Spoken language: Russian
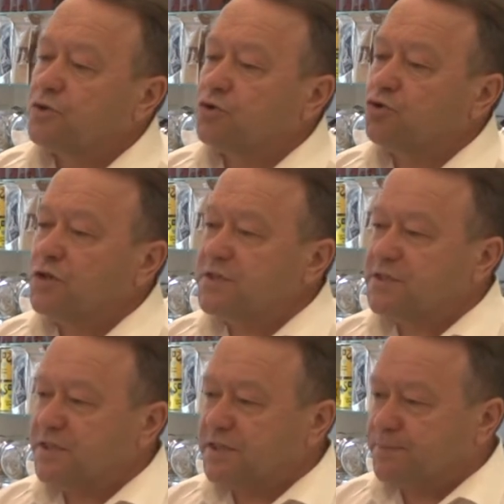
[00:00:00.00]
То
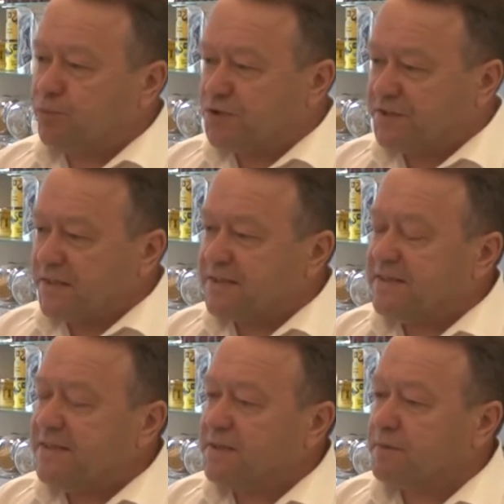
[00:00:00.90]
есть из
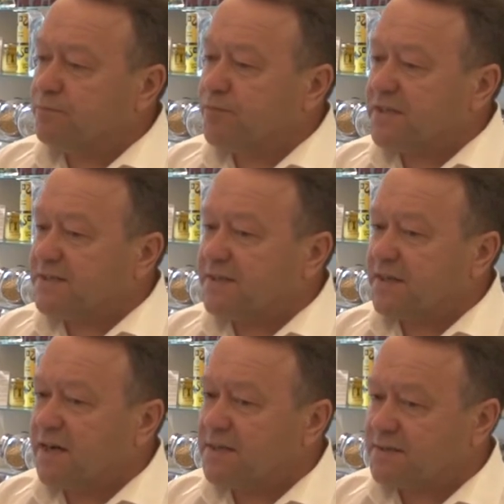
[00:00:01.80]
пустоты
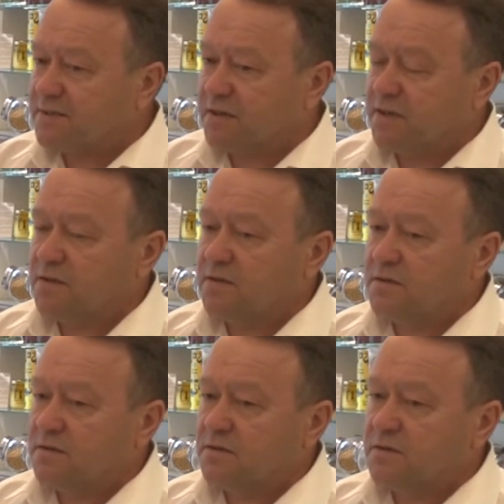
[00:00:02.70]
пространства
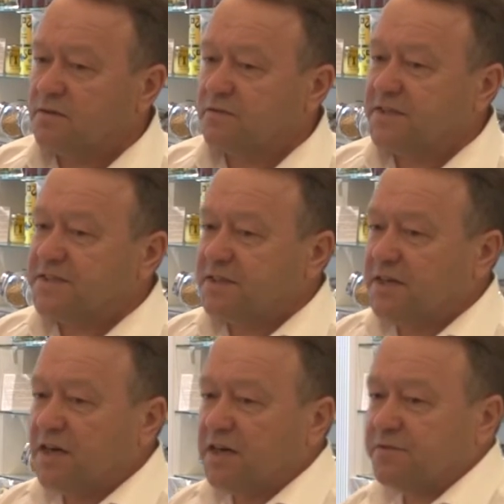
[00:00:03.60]

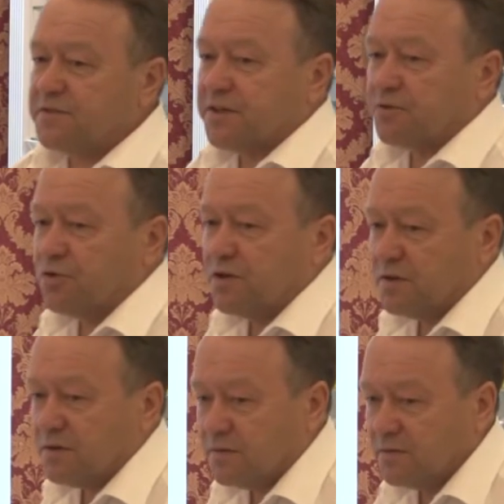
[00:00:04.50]
возникает второй
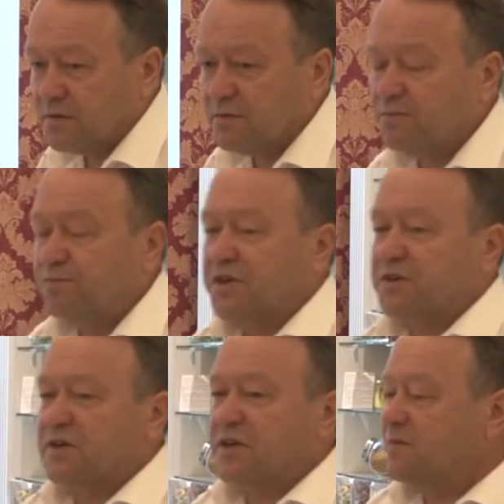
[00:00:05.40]

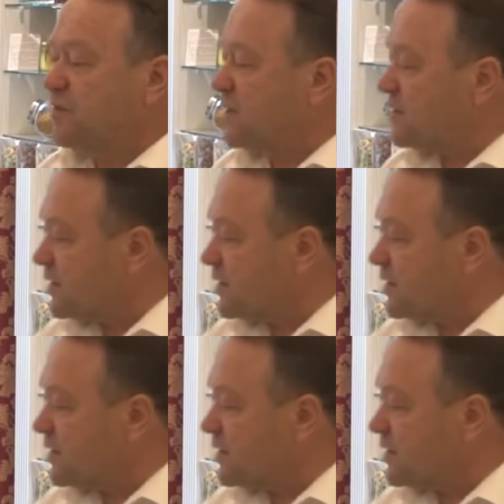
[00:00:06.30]
первый элемент,